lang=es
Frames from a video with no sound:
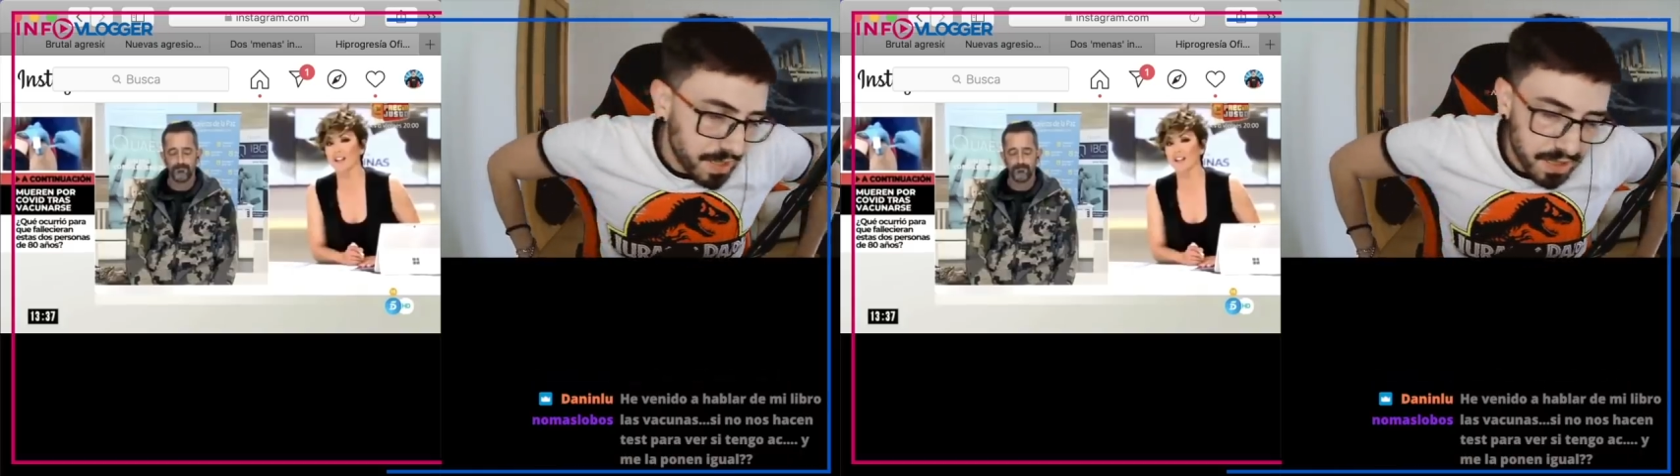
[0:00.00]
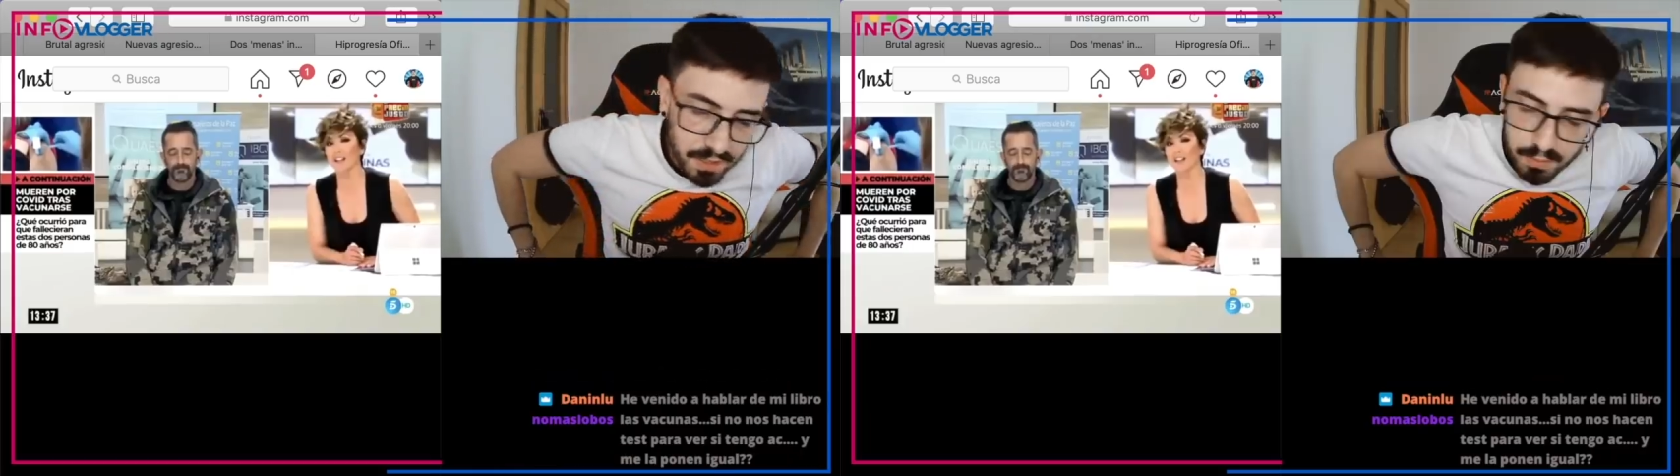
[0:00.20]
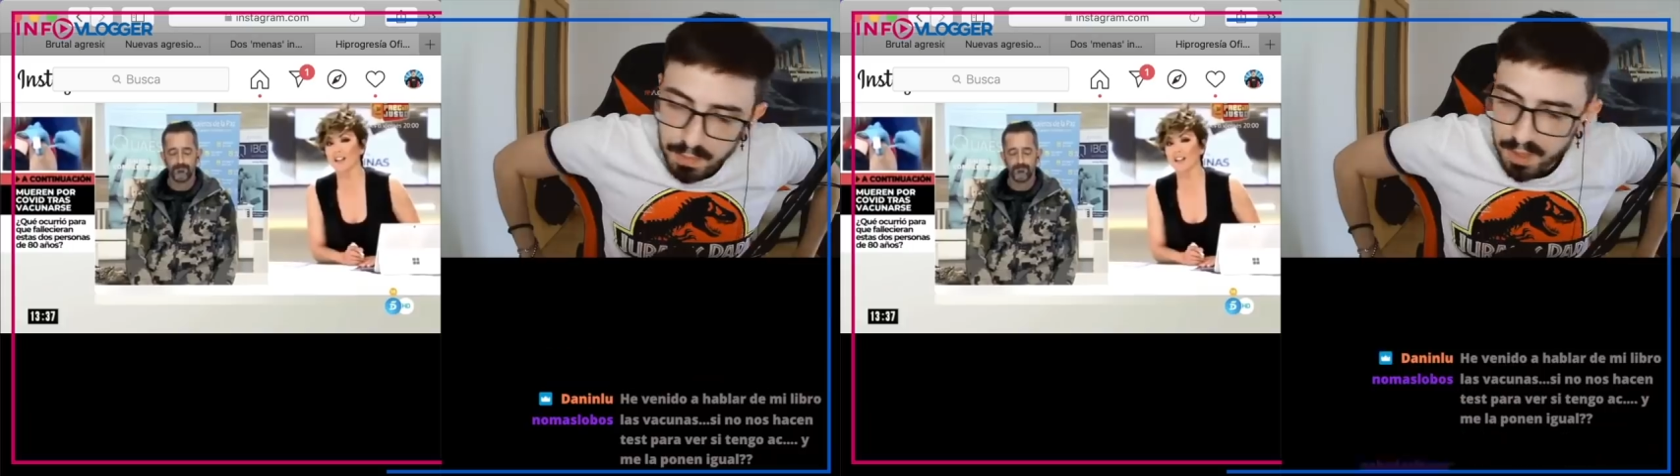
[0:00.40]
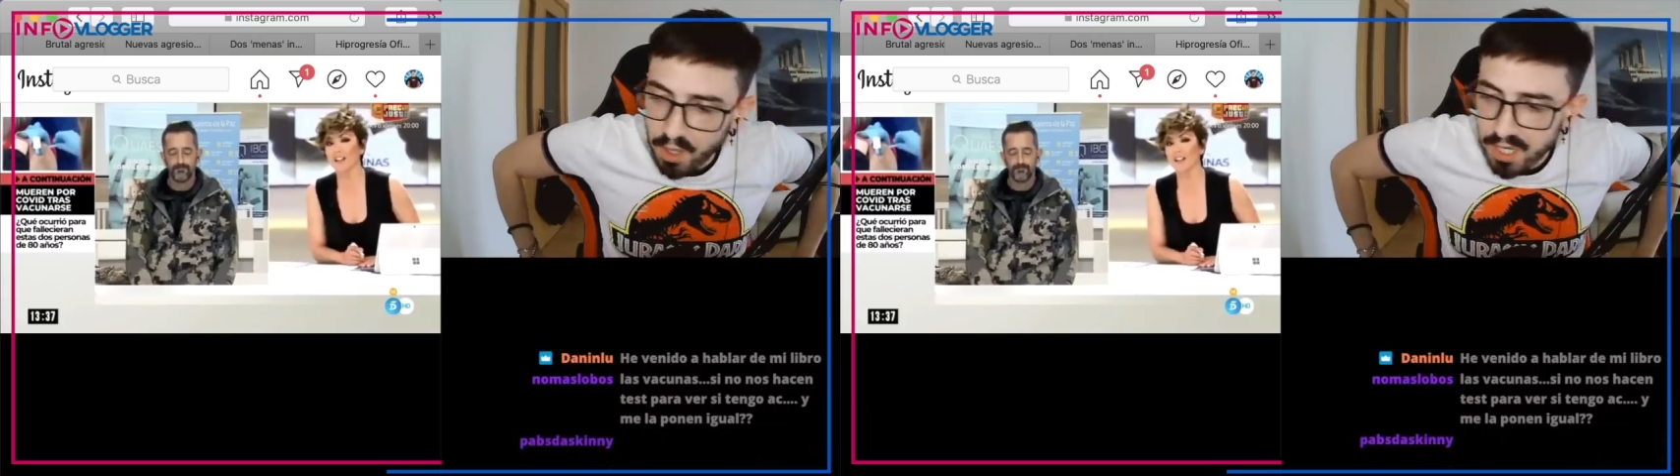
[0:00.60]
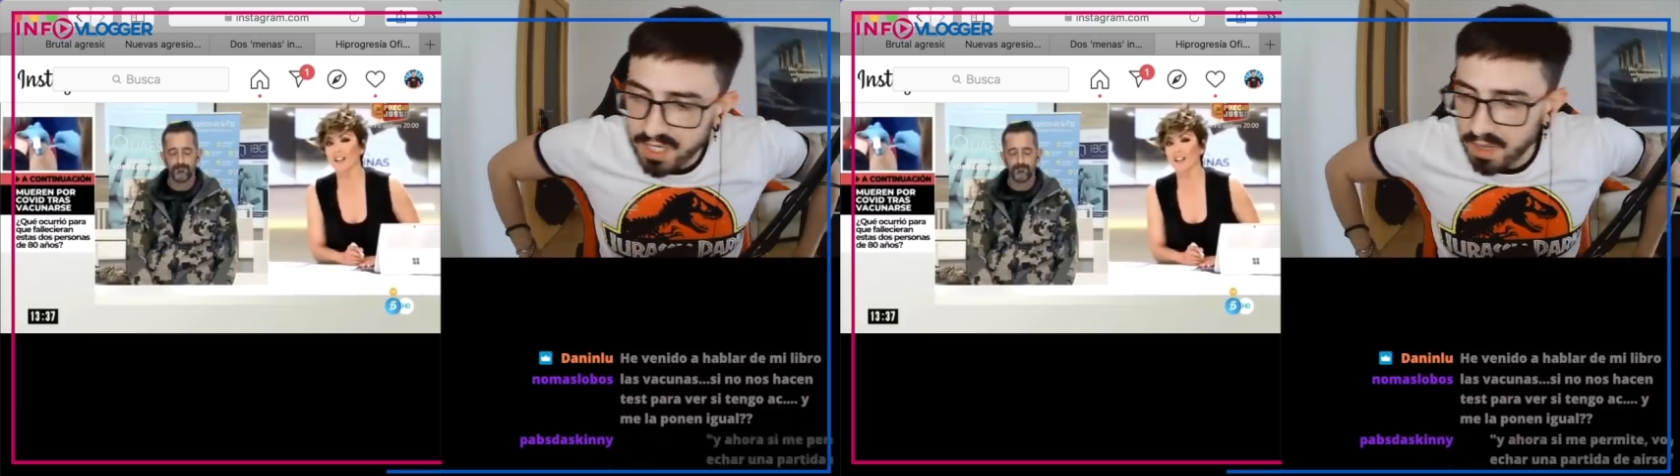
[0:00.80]
a decir un buen
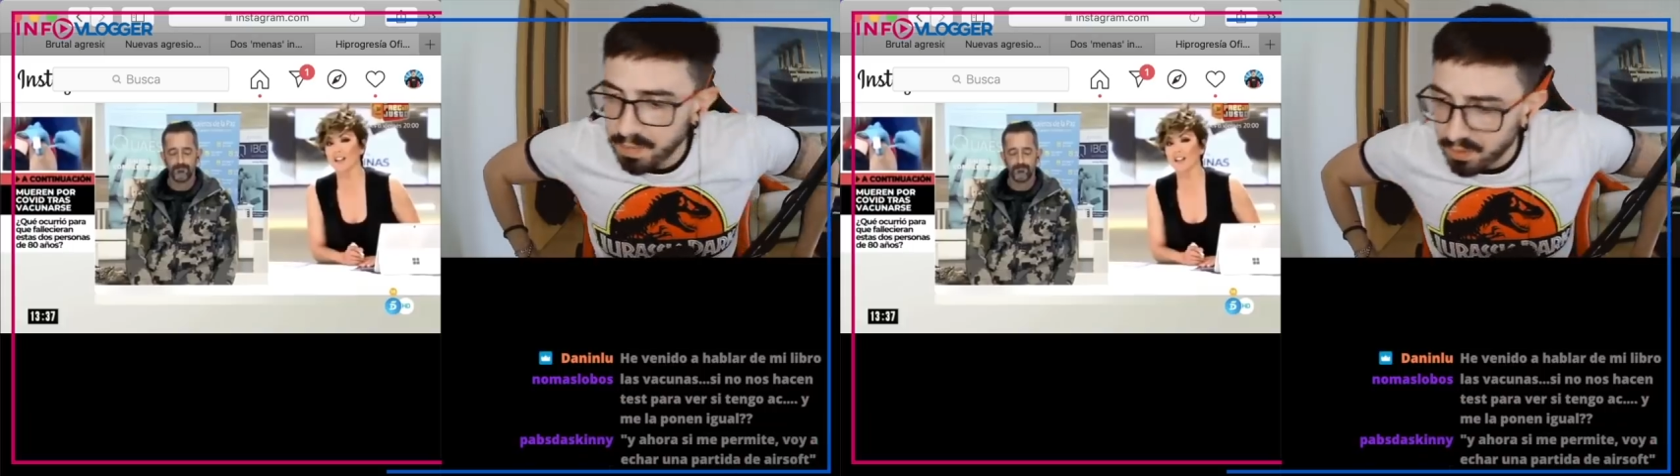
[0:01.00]
periodista,